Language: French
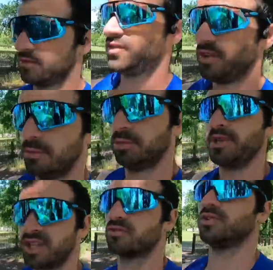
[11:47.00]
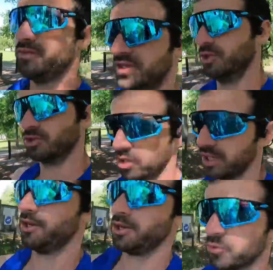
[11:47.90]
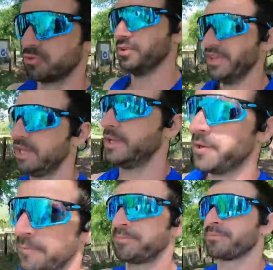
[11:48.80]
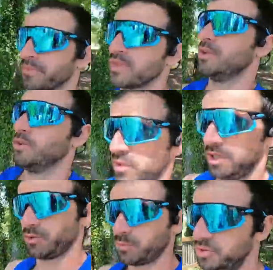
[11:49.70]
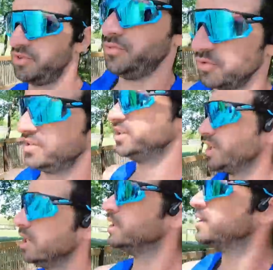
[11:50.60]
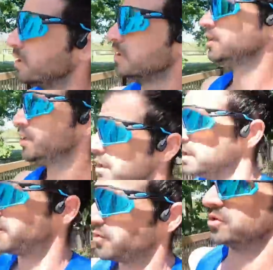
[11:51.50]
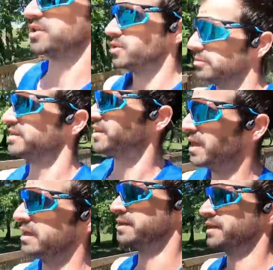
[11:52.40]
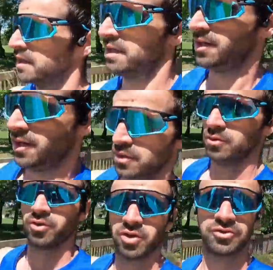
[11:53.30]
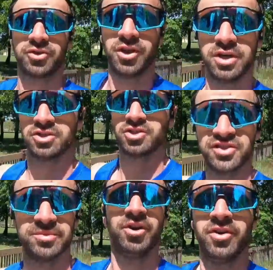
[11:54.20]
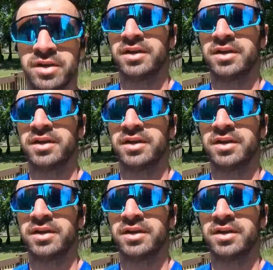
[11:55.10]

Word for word: d'ici la publication de la vidéo, j'aurais consulté. Voilà, donc petit footing, reste 2 km, on rentre gentiment.